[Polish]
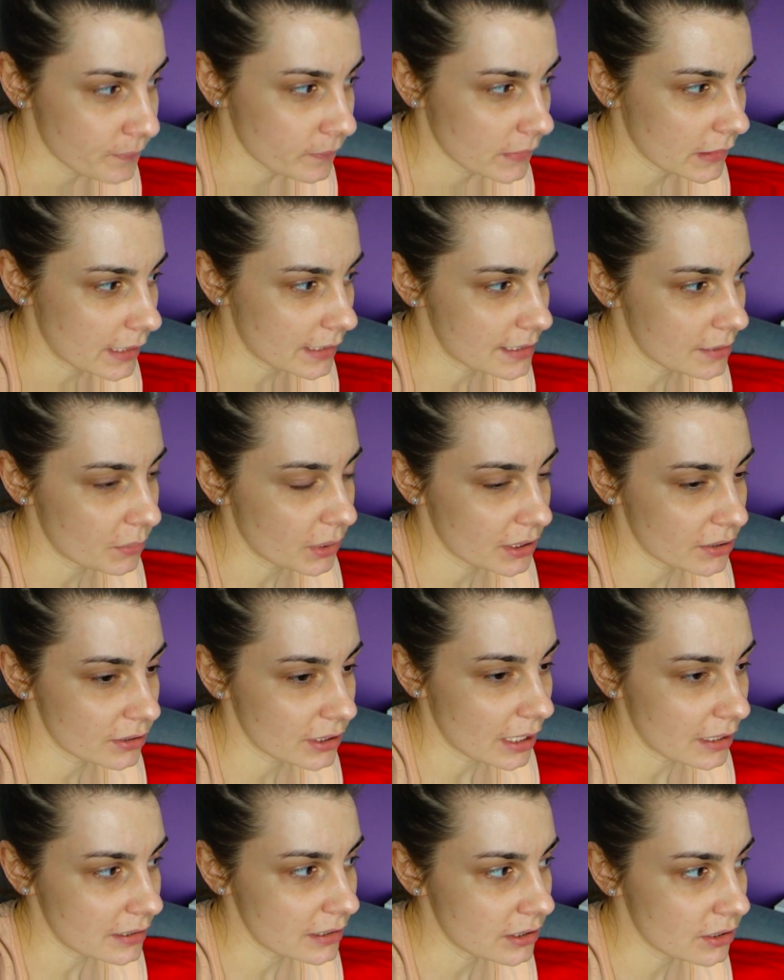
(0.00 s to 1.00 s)
Tak samo jak
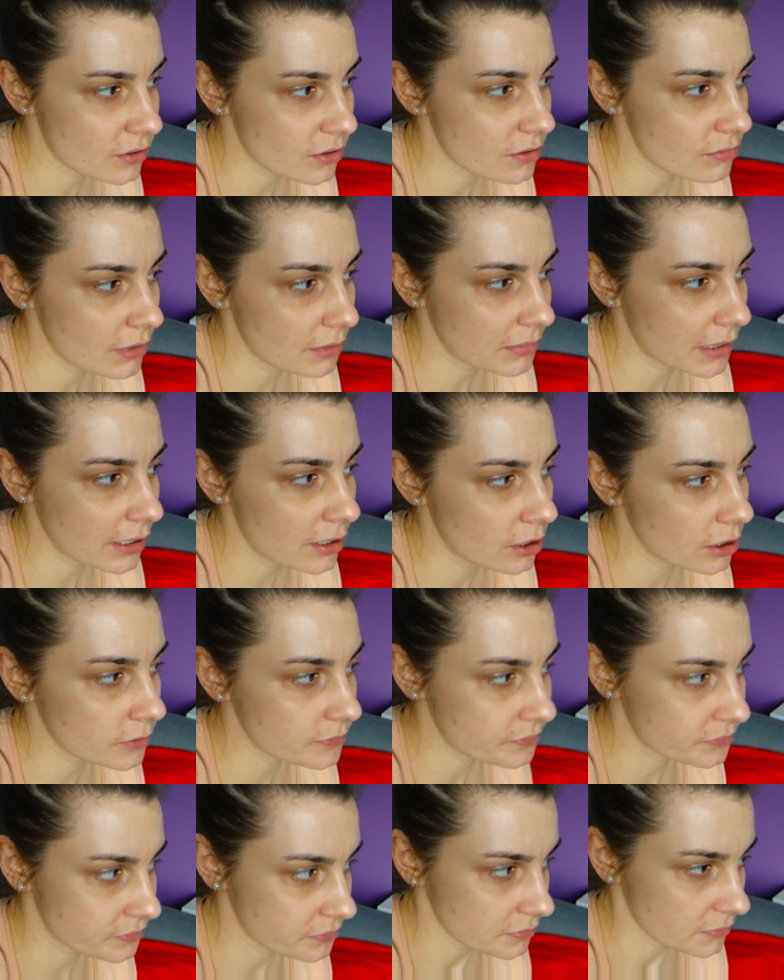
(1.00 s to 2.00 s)
totalnie nie rozumiem tego
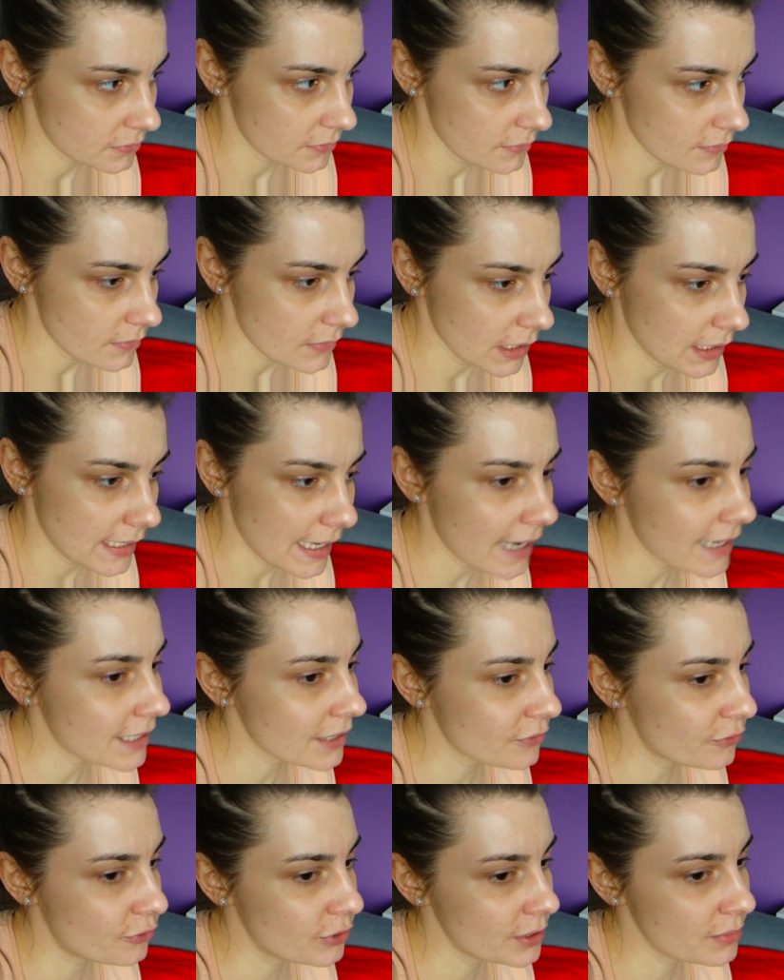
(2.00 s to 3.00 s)
jak
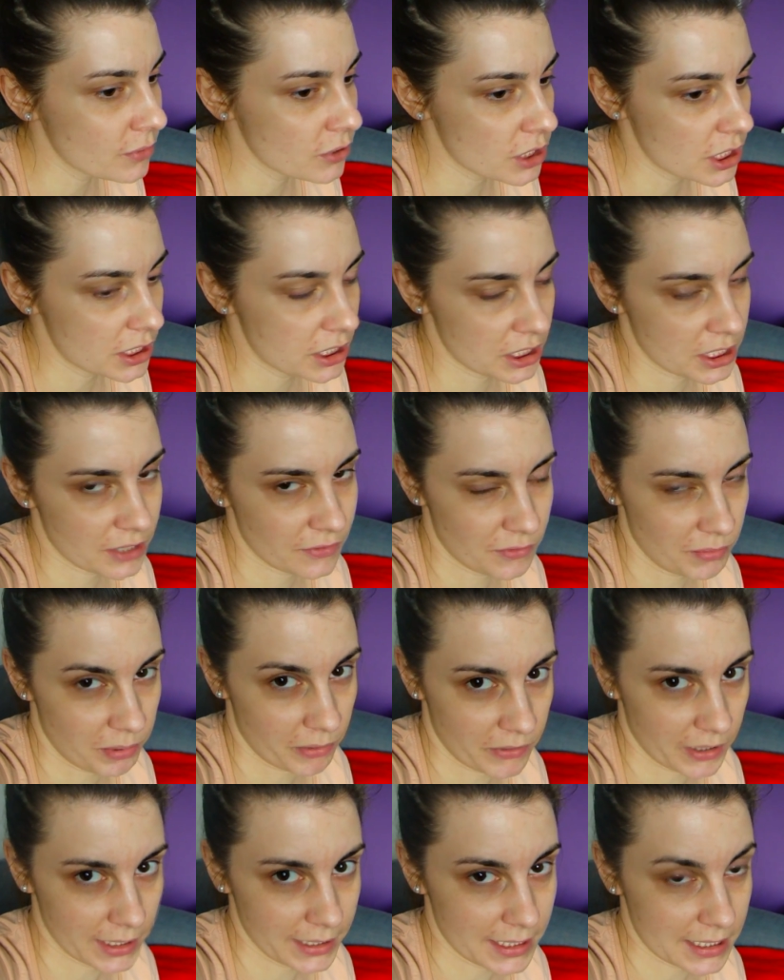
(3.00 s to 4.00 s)
wy możecie się
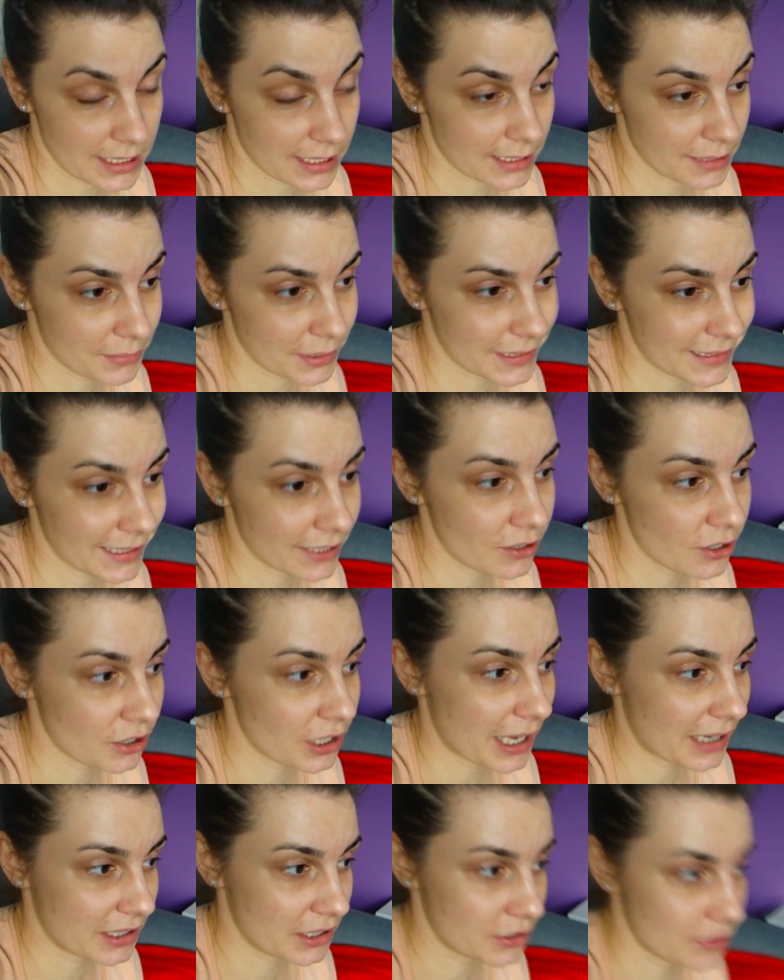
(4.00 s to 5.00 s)
wypowiadać na temat tego,
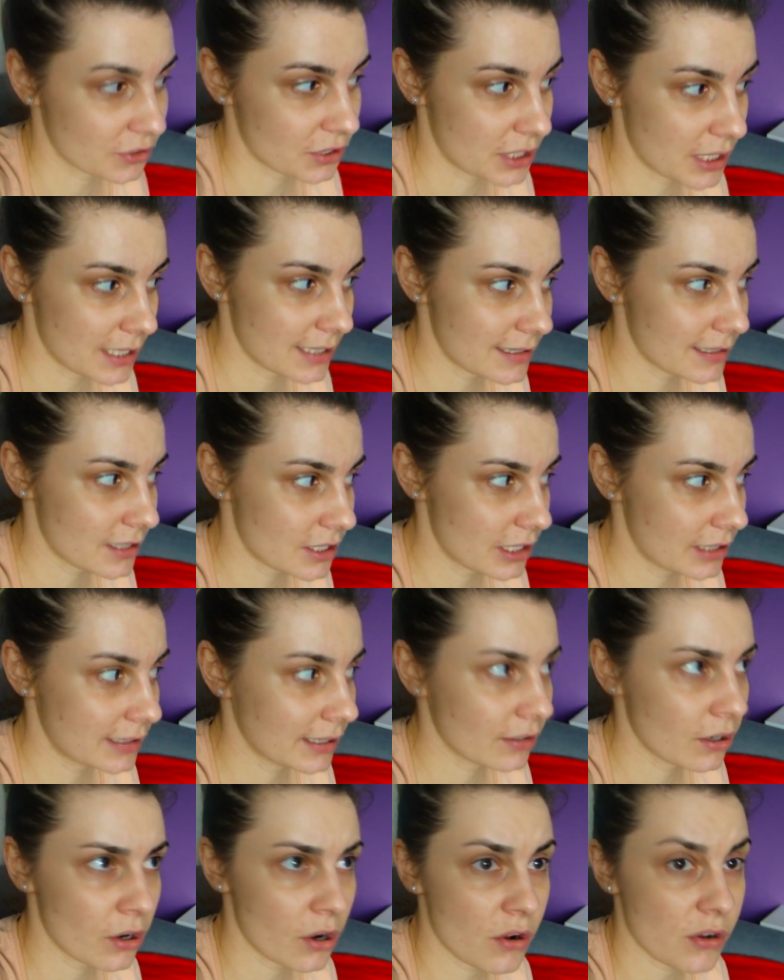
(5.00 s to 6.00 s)
jaki ktoś jest, jeżeli
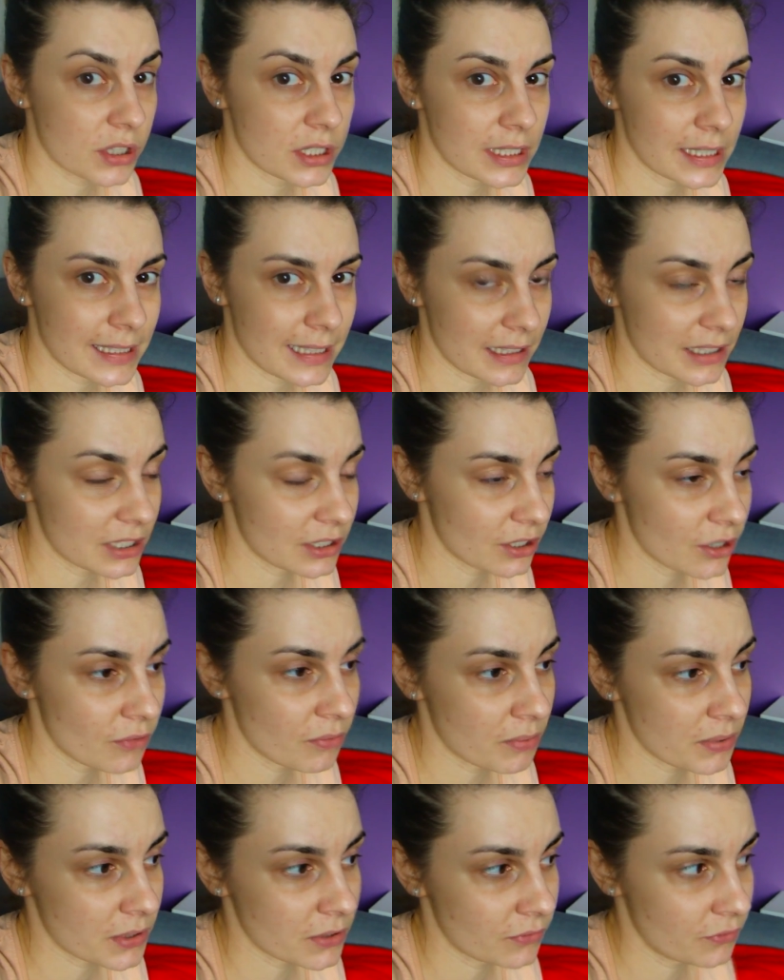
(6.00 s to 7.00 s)
tego kogoś nie znacie, tylko po
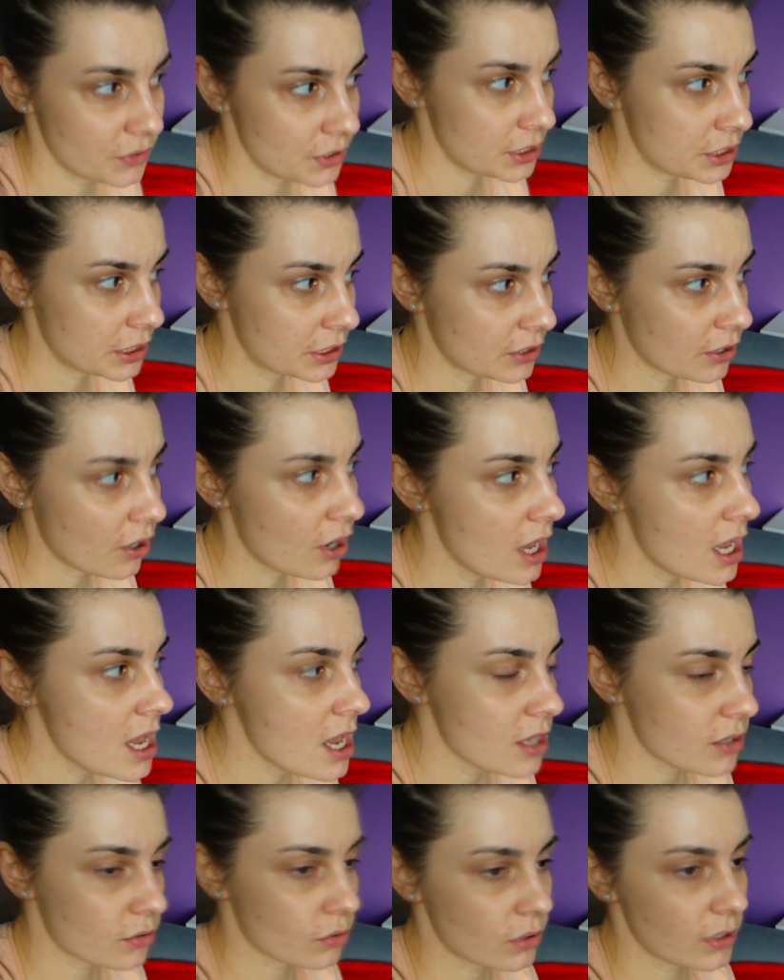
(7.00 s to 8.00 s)
prostu widzicie to
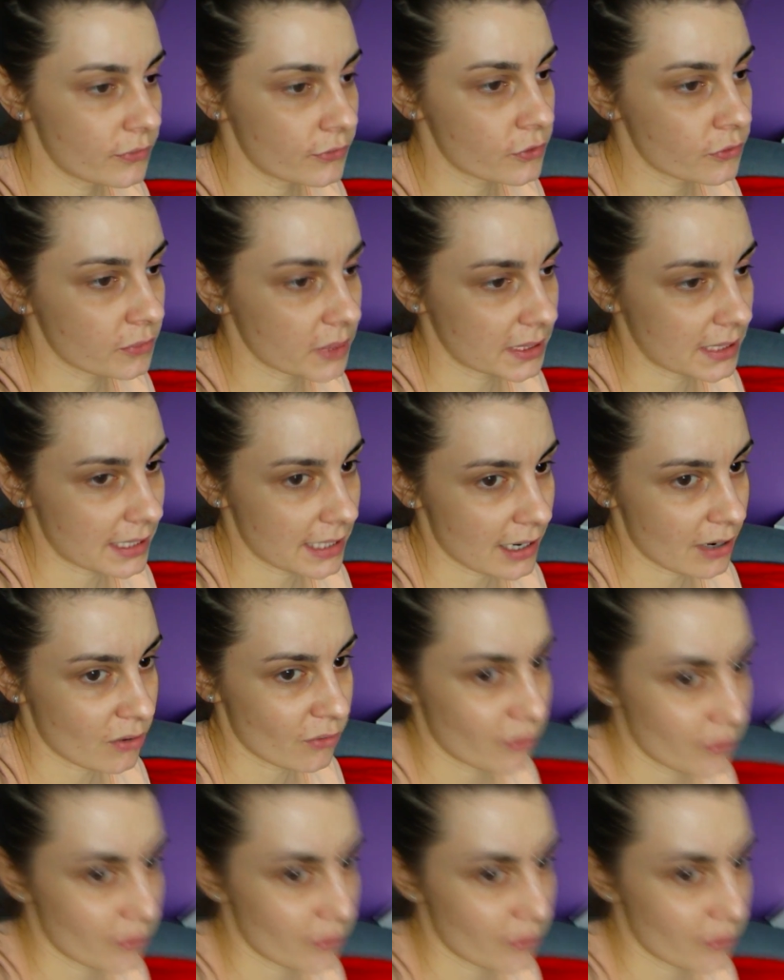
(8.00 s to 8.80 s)
z urywków materiałów.